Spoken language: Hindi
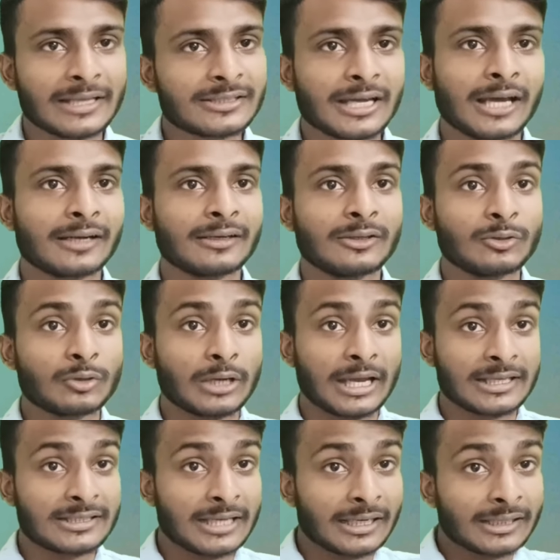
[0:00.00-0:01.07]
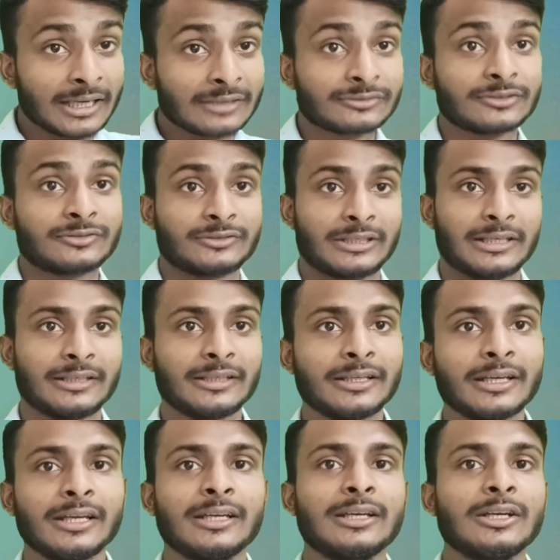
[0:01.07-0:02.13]
एचआर नहीं हो एचआर का असिस्टेंट
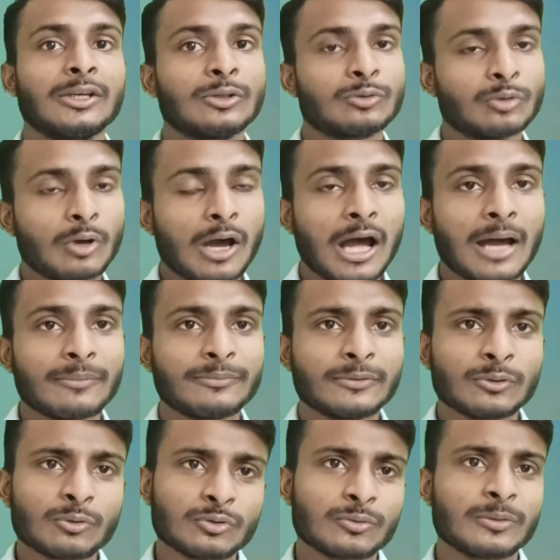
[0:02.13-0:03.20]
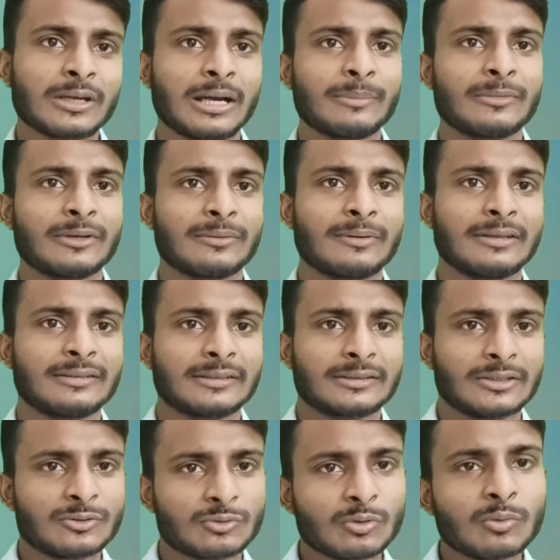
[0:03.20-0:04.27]
ठीक है तो आपसे कुछ भी काम करवा
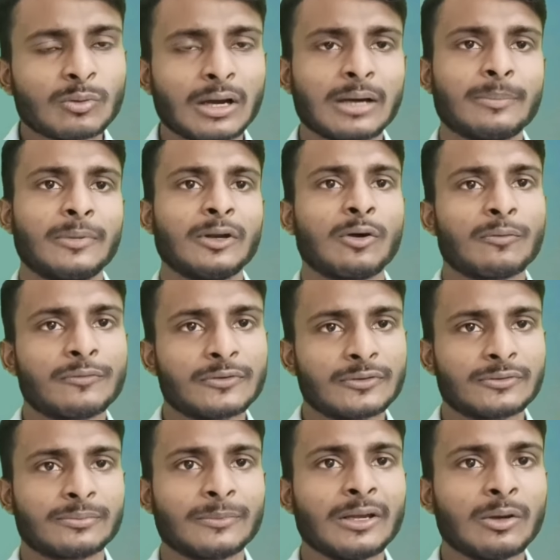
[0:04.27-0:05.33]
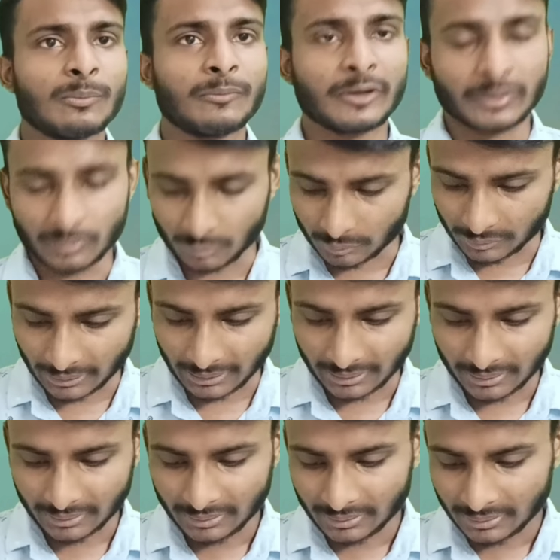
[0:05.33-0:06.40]
सकते हैं जो वहां पर ऑफिस में वर्क होता है
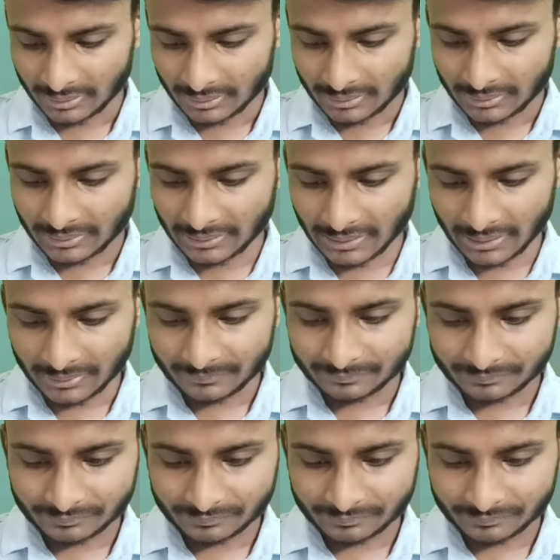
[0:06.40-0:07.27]
ठीक है